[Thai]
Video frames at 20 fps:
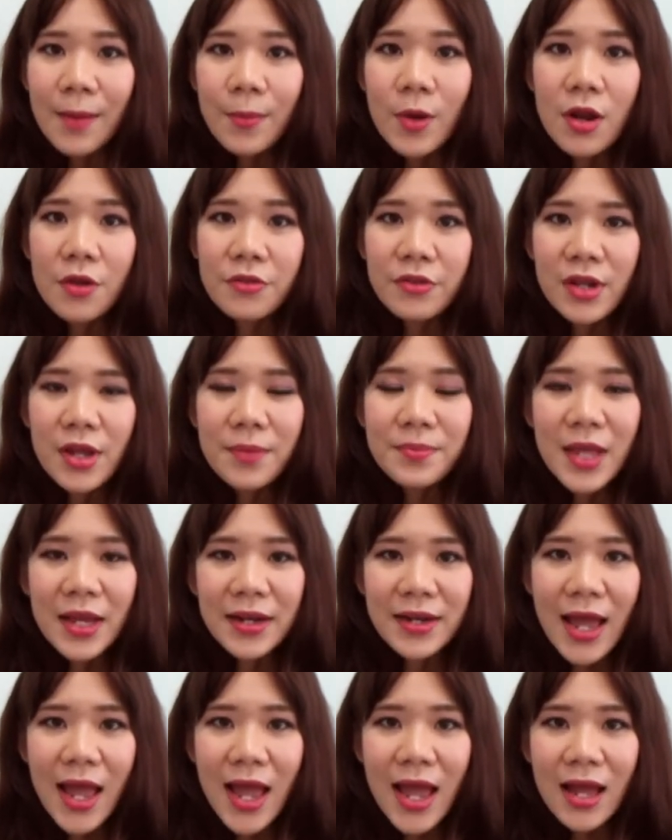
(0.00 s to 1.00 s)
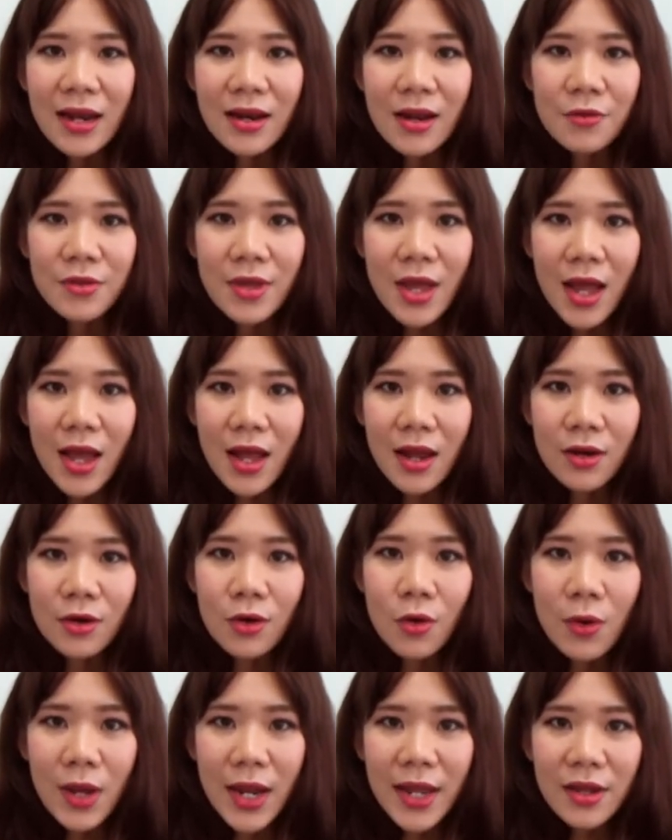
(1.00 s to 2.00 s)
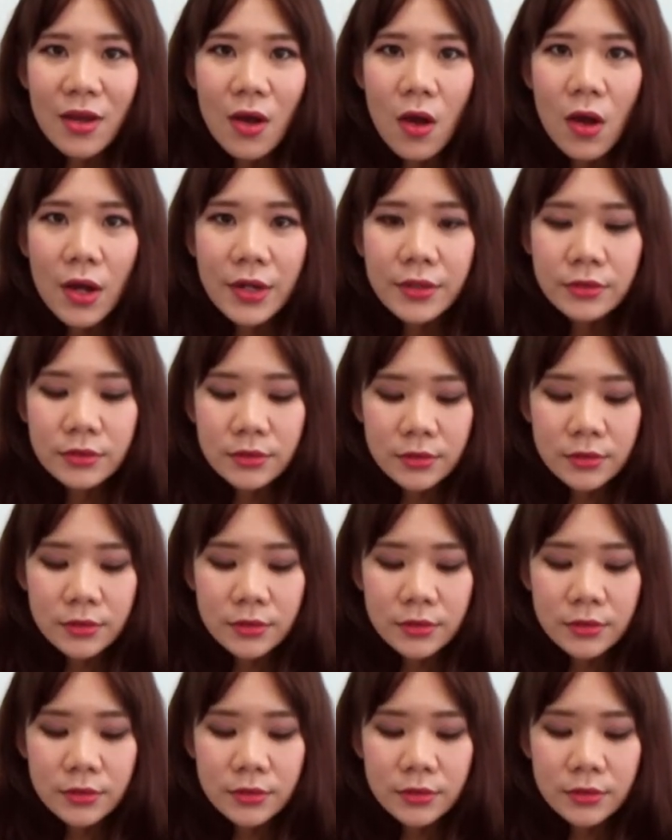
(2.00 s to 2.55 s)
กพอเราจะเริ่มแต่งหน้าเราจะลงอะไรก่อน